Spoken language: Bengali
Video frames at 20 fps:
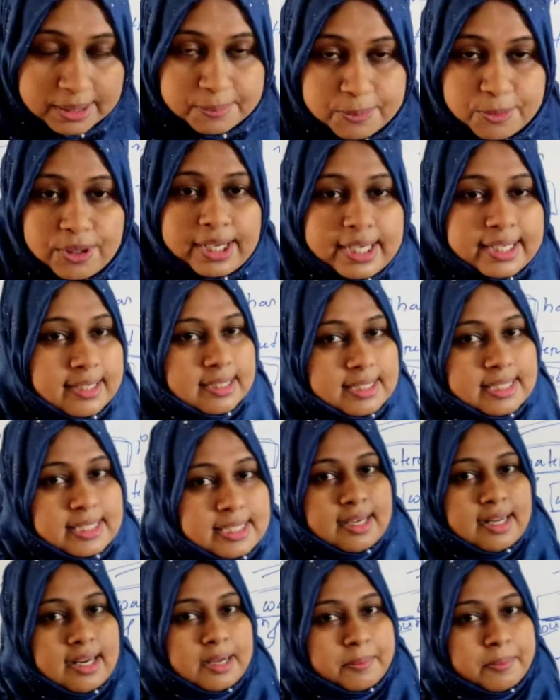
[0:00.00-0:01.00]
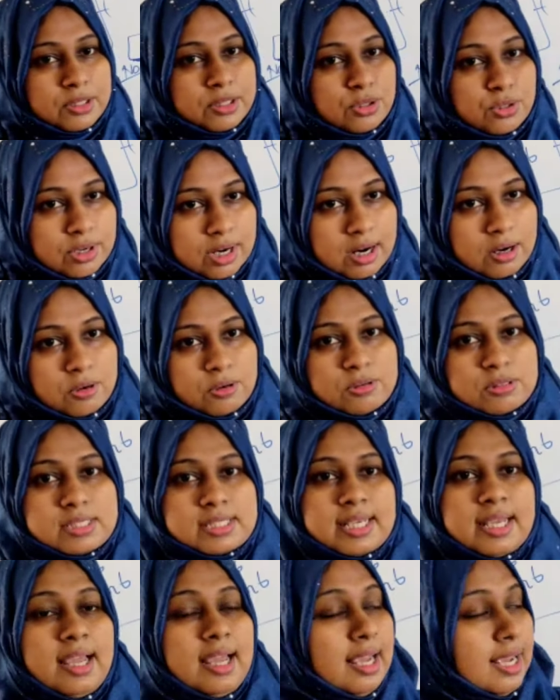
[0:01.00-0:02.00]
এটা শেখার একমাত্র কারণ হচ্ছে
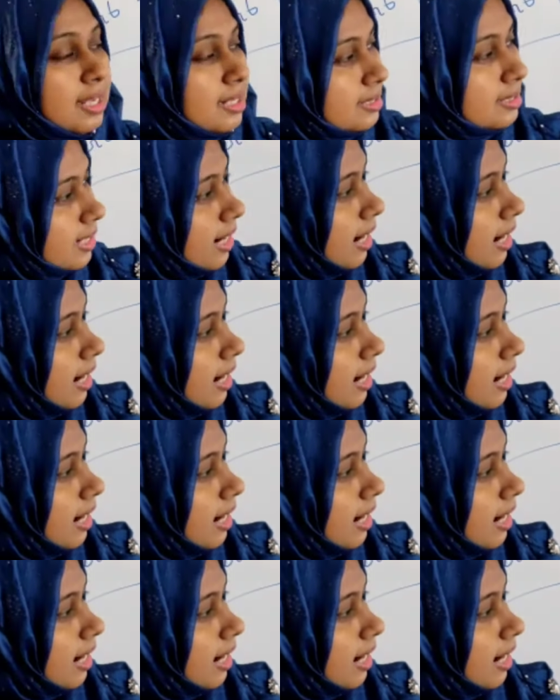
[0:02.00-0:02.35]
যে আমরা